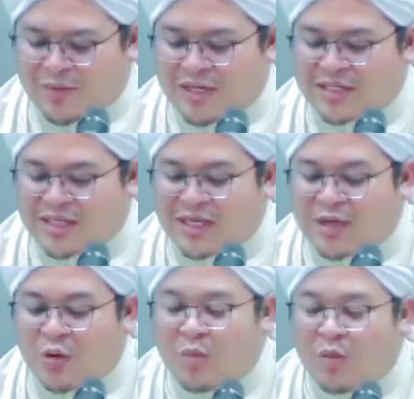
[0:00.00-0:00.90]
nabi
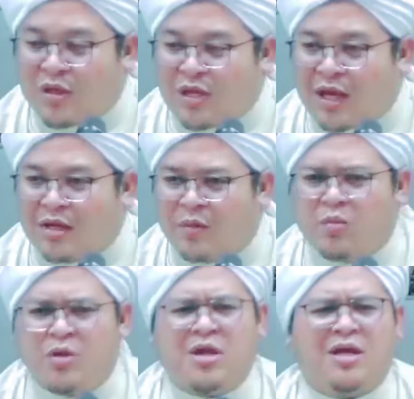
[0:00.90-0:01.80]
disayangi umurnya
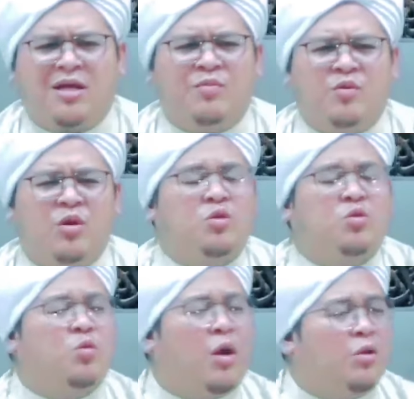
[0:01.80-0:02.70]
handap moja handapnya
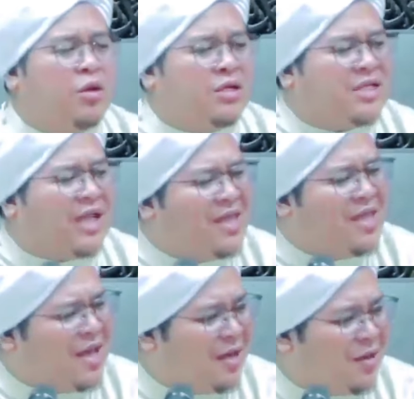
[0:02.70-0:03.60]
itu Allah
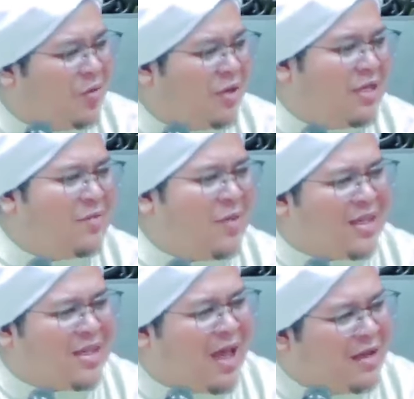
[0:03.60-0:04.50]
sayang lawannya
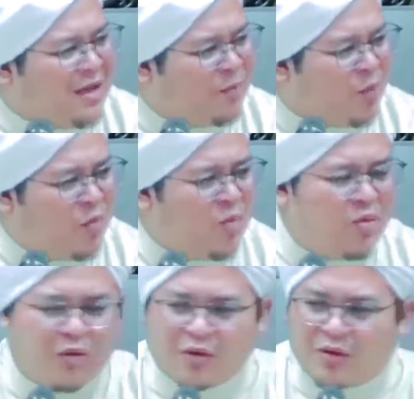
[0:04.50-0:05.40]
makanya handap
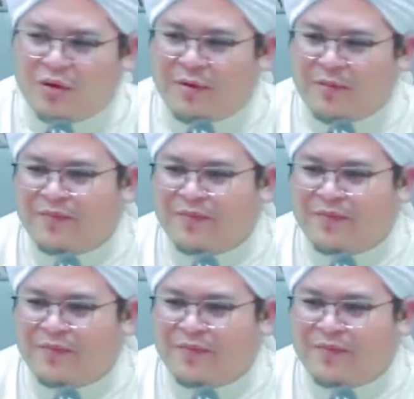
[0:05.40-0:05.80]
umur